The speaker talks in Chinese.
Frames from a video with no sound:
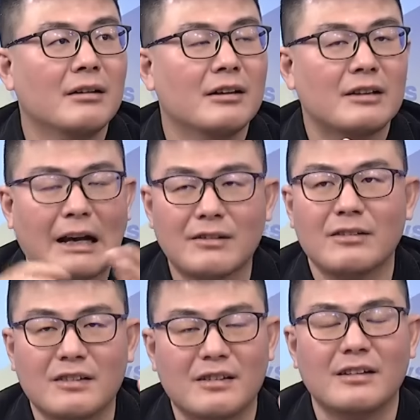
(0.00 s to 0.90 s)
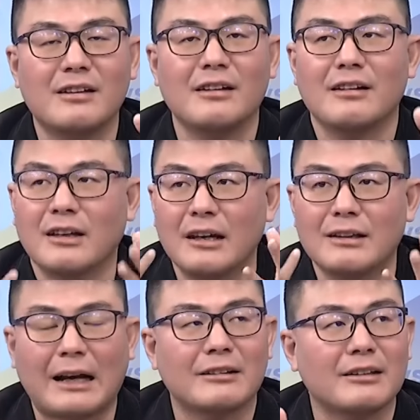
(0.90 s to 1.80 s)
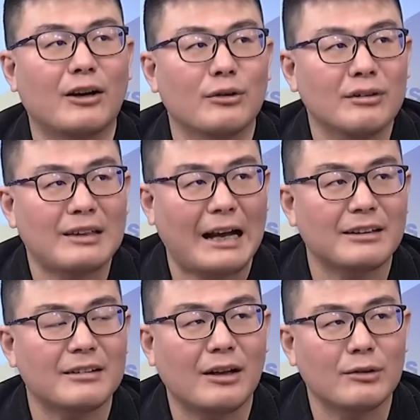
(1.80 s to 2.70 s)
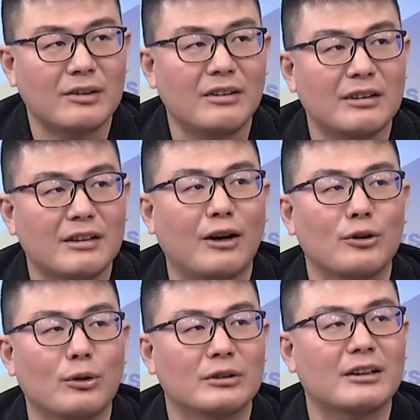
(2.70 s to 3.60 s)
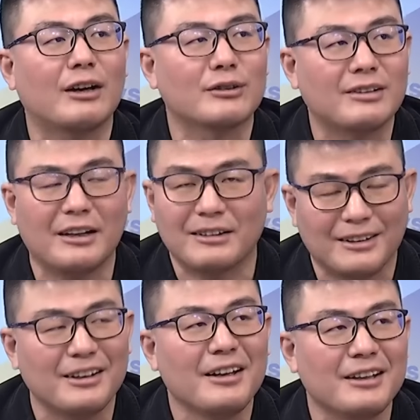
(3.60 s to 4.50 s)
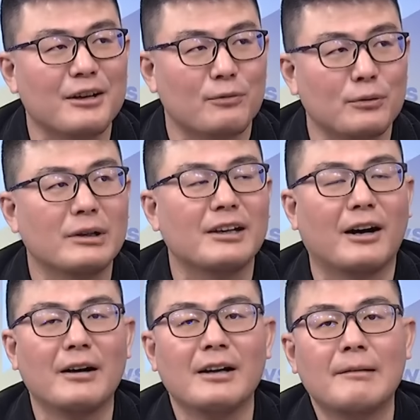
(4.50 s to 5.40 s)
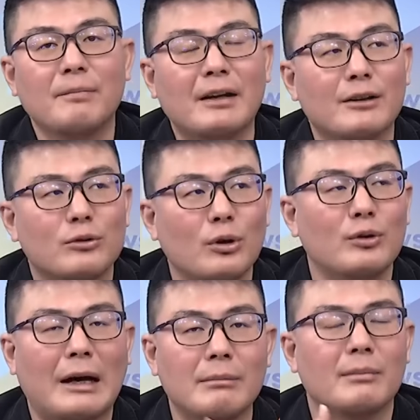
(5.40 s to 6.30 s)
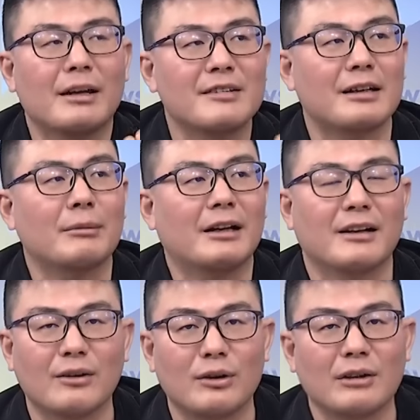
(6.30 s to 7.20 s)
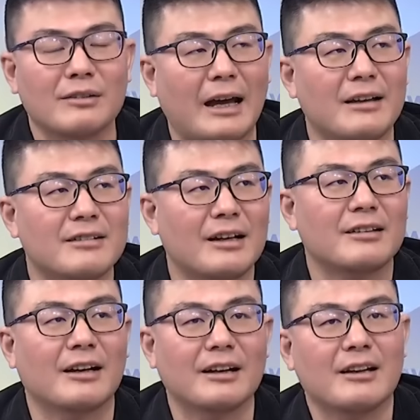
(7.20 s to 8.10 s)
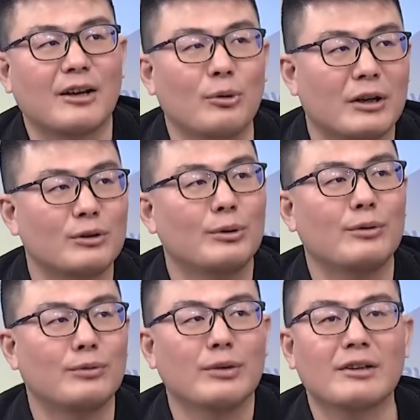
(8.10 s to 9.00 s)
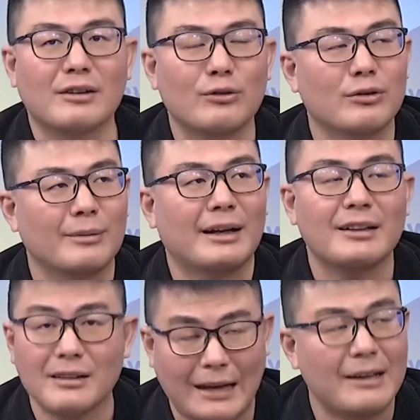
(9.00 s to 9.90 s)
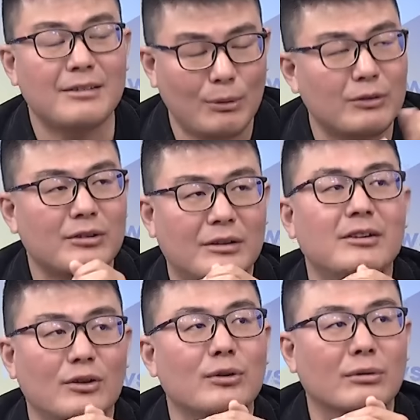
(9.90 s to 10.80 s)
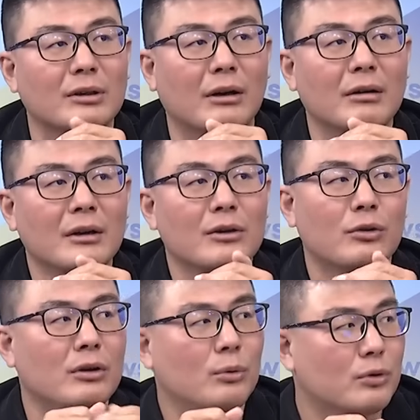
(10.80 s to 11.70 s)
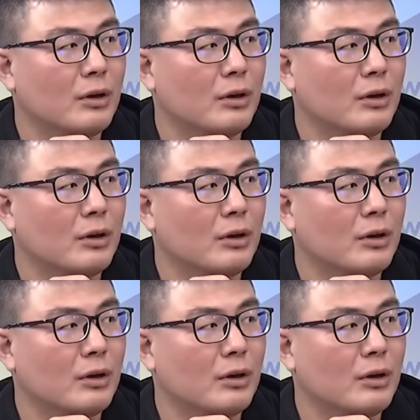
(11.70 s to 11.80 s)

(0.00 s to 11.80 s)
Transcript: 他是实际可以拿得到、拿得到、吃得到、用得到的这样的一个福利哦。那对于他们每一个乡民来讲，哪一个乡长可以给我更多的福利，争取怎么样？那个开支票是真的有用的哦。对，所以我说